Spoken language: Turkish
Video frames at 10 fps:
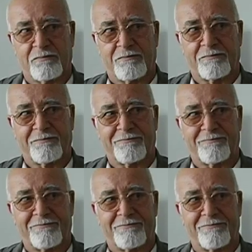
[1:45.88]
Yıldız
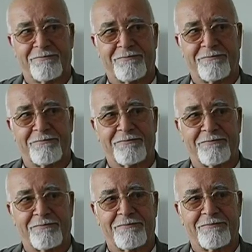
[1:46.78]
yarışmasına sürekli
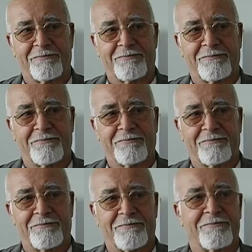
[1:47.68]
katılıyorsunuz, sürekli
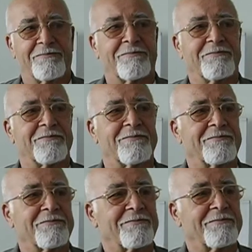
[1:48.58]
kazanıyorsunuz.
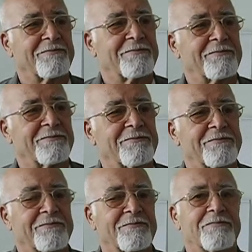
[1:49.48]
Şanslı mısınız hayatın
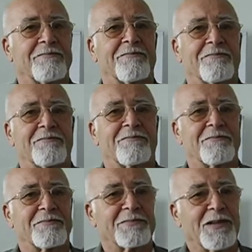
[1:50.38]
diğer alanlarında da?
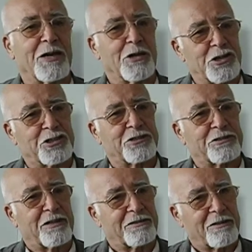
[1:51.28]
E, iş
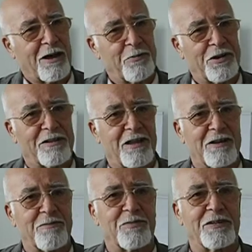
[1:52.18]
tahmin
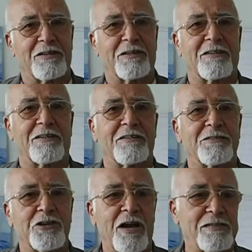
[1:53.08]
ederim e,
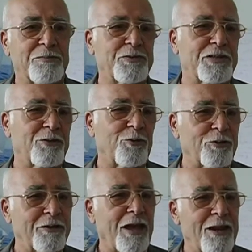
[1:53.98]
şans bize
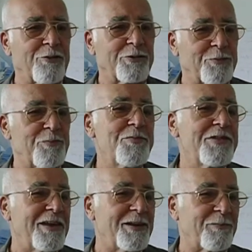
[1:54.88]
doğru geliyor gibi mi
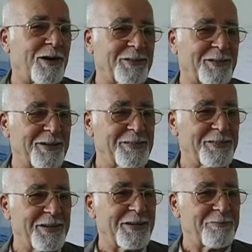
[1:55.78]
diyelim artık.
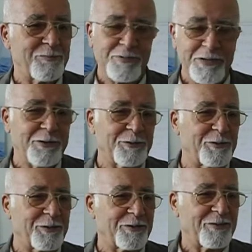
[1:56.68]
Nasıl diyelim? iyi
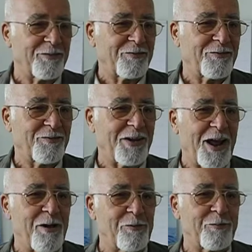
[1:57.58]
oluyor.
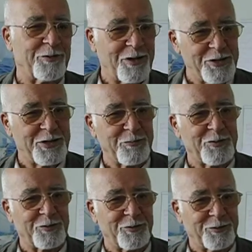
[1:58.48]
Fena oluyor. Değişik bir
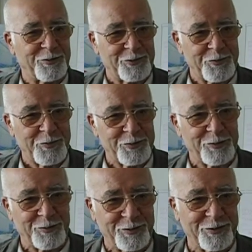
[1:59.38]
şey oluyor. Sürpriz
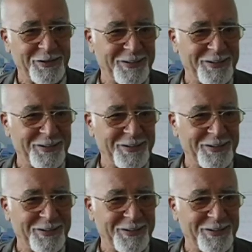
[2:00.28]
oluyor.